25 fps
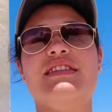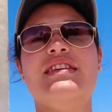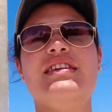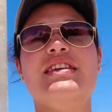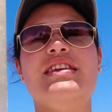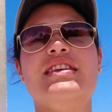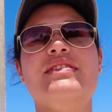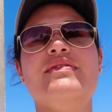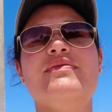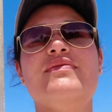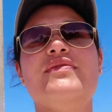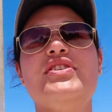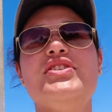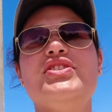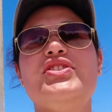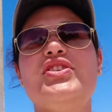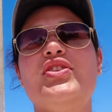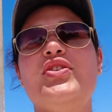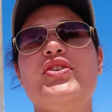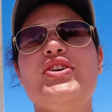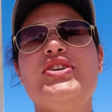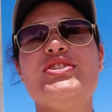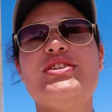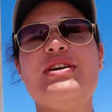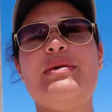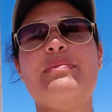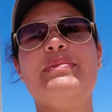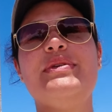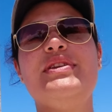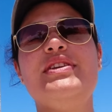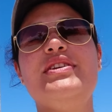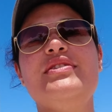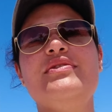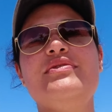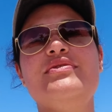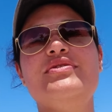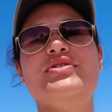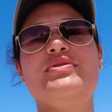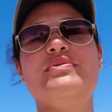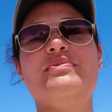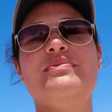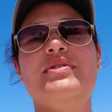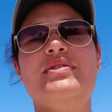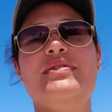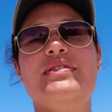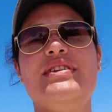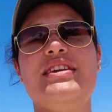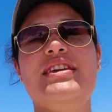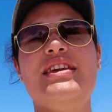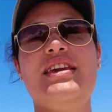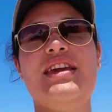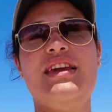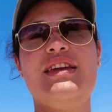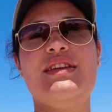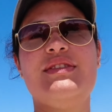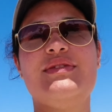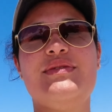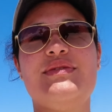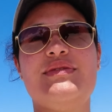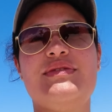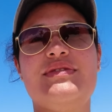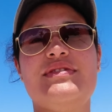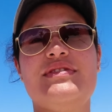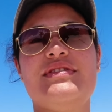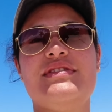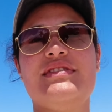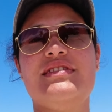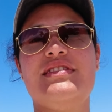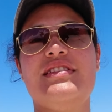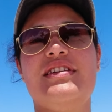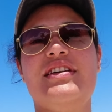em 22 de abril de 1500.